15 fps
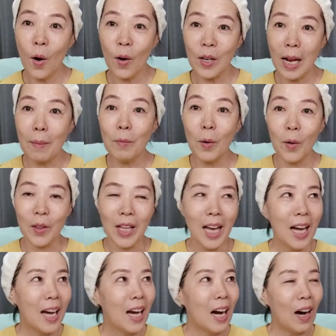어 레몬
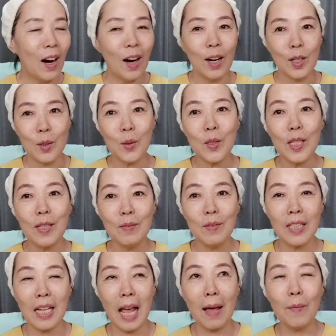어
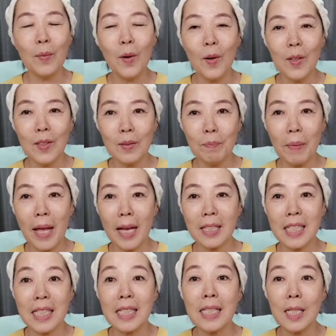소사님들
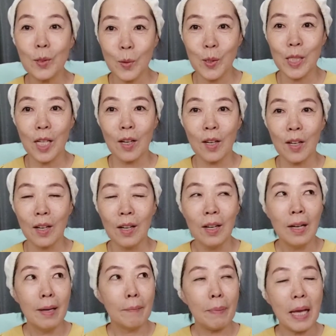레몬팩 진짜 좋죠.
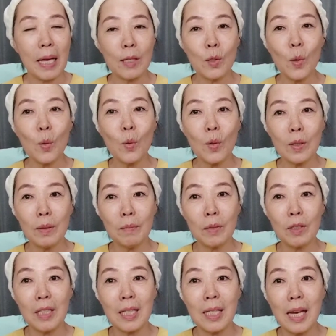
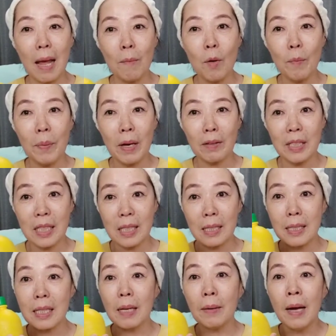배종옥님도 이 레몬팩을
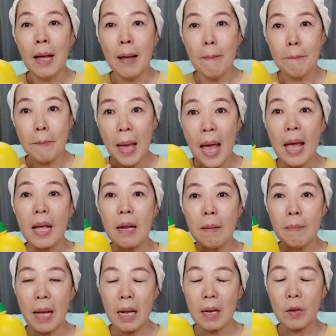진짜
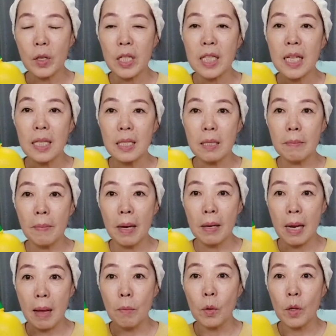매일매일
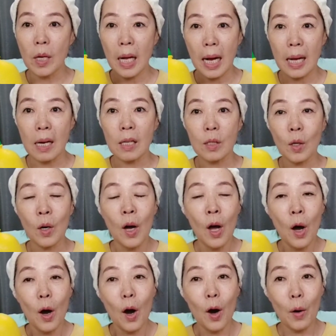귀찮지만 레몬을 갈아서
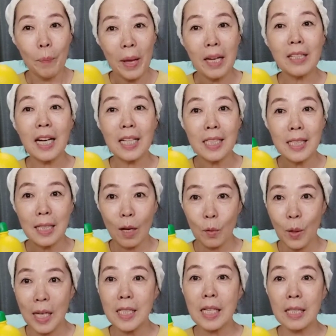어 팩을
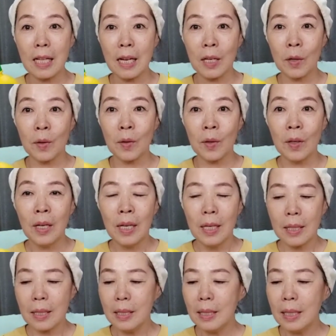하신다고 하잖아요.
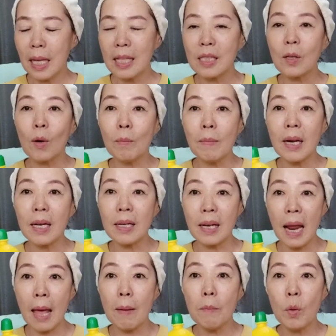근데
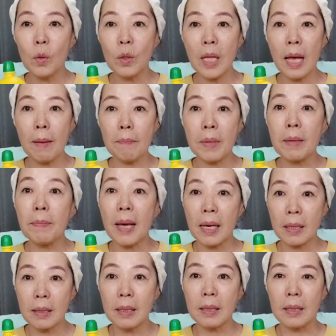정말 레몬의
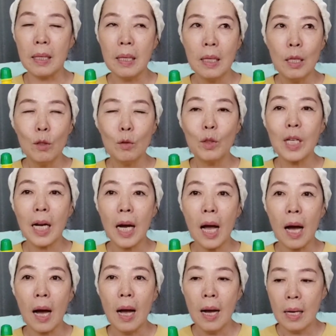미백은
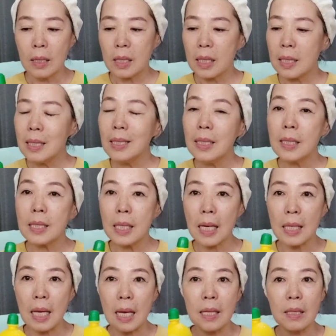우리가
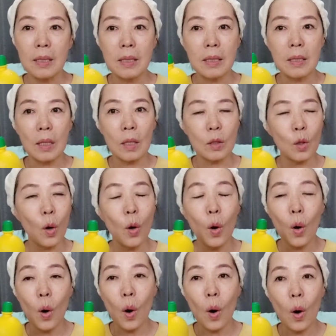진짜 얘는
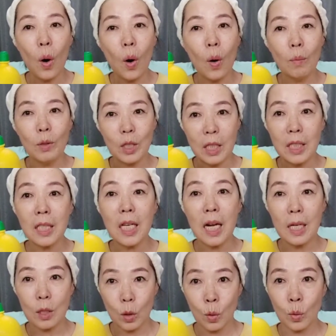너무
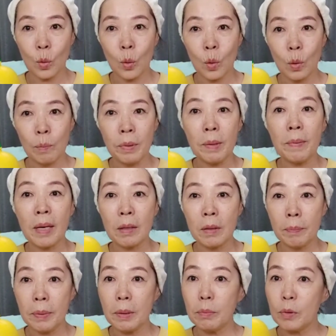신기할 정도로
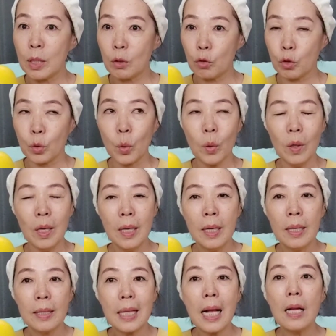미백을 피부에 주고
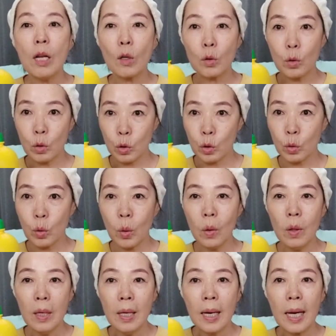탄력도
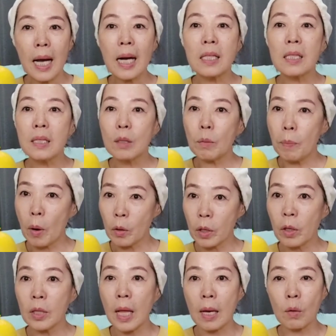주고 각질도
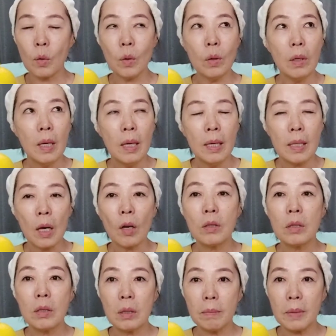벗겨내고
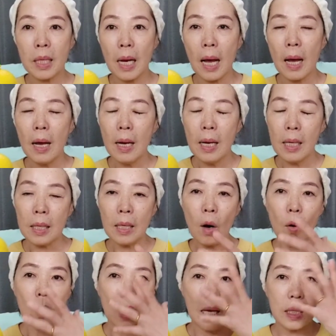여드름이나
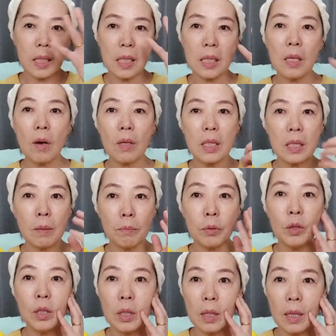이렇게 지성이신
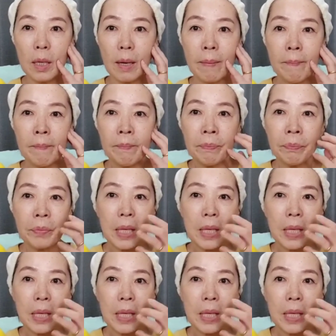분들